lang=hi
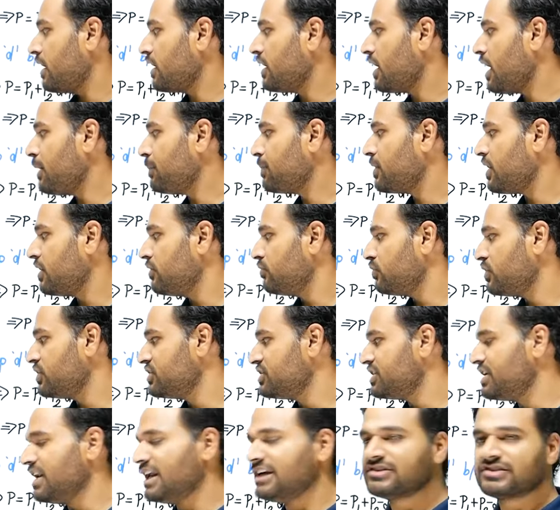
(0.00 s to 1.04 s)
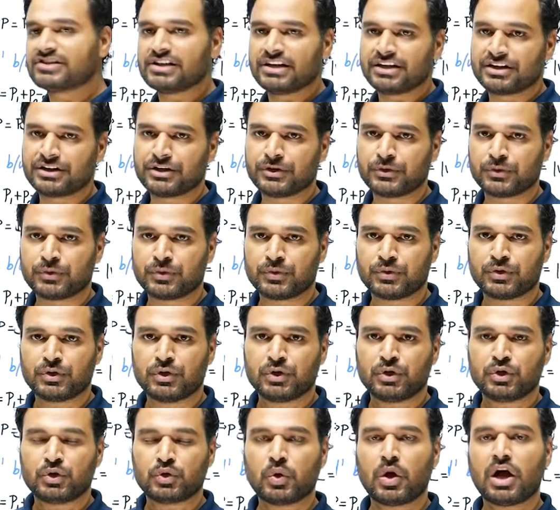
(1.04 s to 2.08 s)
अगर आप कन्वर्जिंग लेंस लेते हो
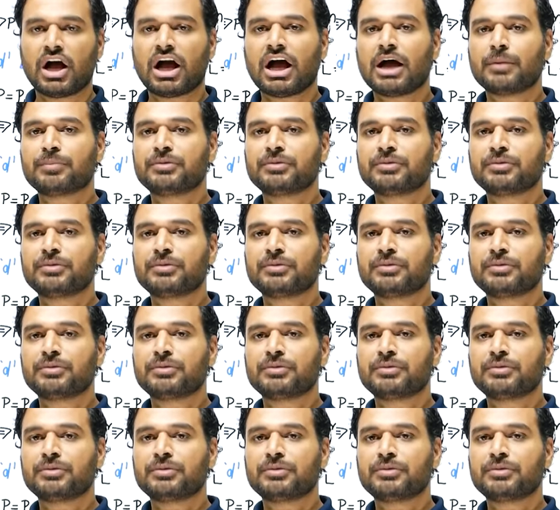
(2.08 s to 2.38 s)
तो